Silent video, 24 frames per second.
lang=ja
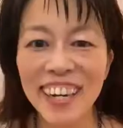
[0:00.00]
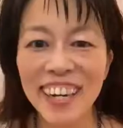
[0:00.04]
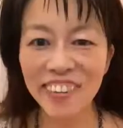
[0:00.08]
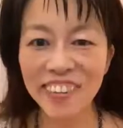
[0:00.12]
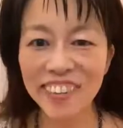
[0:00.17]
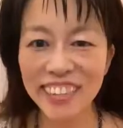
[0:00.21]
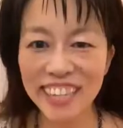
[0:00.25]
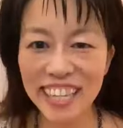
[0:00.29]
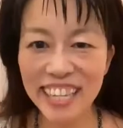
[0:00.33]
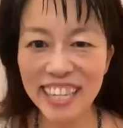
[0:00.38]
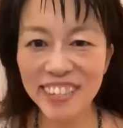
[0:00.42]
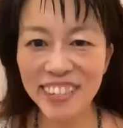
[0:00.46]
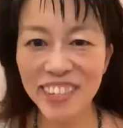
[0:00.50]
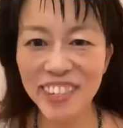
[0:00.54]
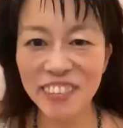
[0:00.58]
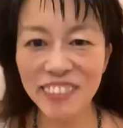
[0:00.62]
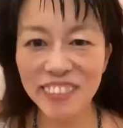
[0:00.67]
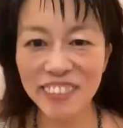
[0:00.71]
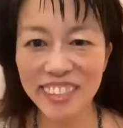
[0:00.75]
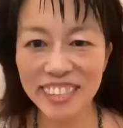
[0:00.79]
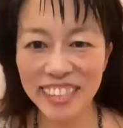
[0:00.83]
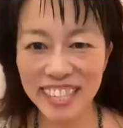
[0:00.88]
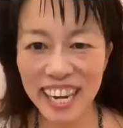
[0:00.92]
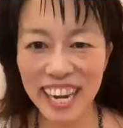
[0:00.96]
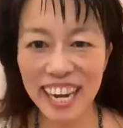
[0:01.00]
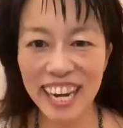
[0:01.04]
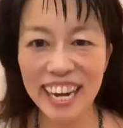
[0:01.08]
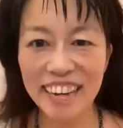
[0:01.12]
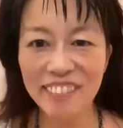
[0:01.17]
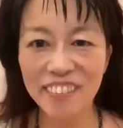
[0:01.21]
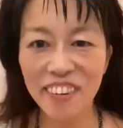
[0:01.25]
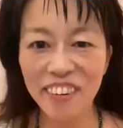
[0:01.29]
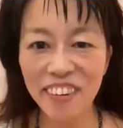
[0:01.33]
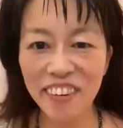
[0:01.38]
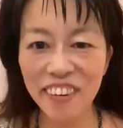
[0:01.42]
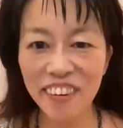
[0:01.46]
持っていくつもりが
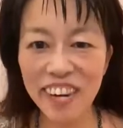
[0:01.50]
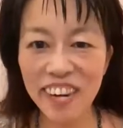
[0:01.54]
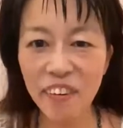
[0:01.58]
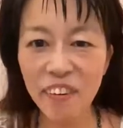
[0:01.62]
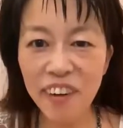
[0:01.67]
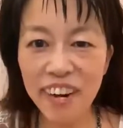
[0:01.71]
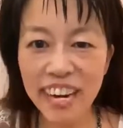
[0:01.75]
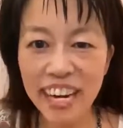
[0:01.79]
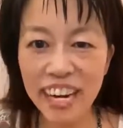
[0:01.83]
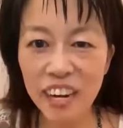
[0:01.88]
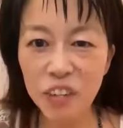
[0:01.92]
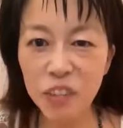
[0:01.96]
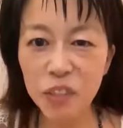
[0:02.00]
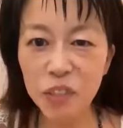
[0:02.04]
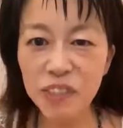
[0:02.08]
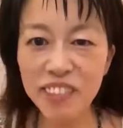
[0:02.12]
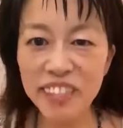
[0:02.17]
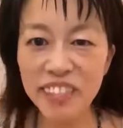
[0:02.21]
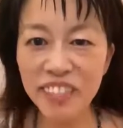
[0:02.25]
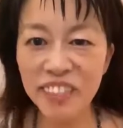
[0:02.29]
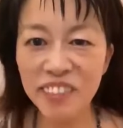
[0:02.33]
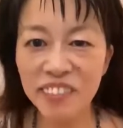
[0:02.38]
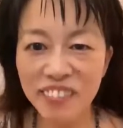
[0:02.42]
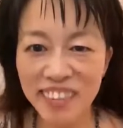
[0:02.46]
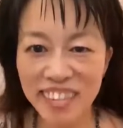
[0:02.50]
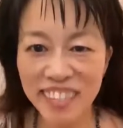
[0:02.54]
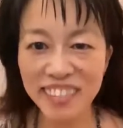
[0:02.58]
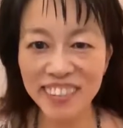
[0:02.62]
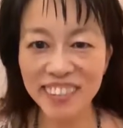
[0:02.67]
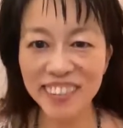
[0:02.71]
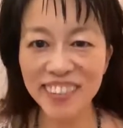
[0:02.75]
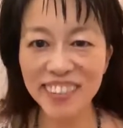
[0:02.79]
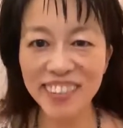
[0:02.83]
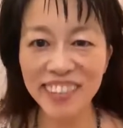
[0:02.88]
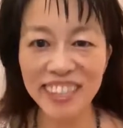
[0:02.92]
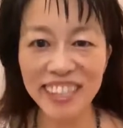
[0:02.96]
もうお部屋を埋め尽
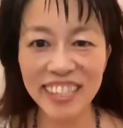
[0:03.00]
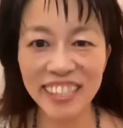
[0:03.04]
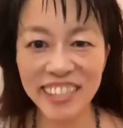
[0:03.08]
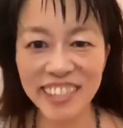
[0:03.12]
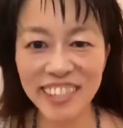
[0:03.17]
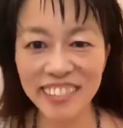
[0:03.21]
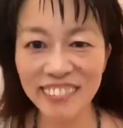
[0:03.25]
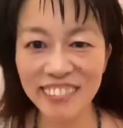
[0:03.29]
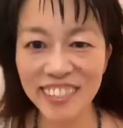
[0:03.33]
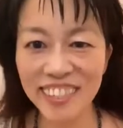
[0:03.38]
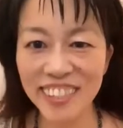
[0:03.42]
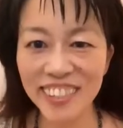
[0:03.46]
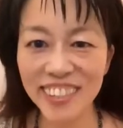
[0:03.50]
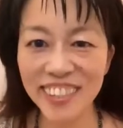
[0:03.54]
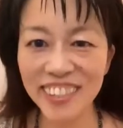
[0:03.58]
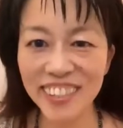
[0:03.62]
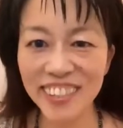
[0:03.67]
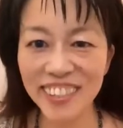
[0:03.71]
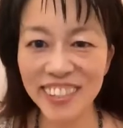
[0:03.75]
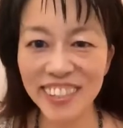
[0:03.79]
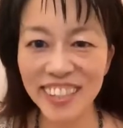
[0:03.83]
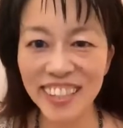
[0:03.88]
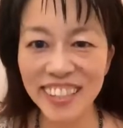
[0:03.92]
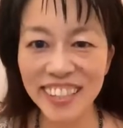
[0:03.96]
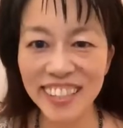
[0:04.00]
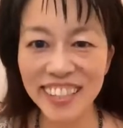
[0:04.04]
くす広島の鶴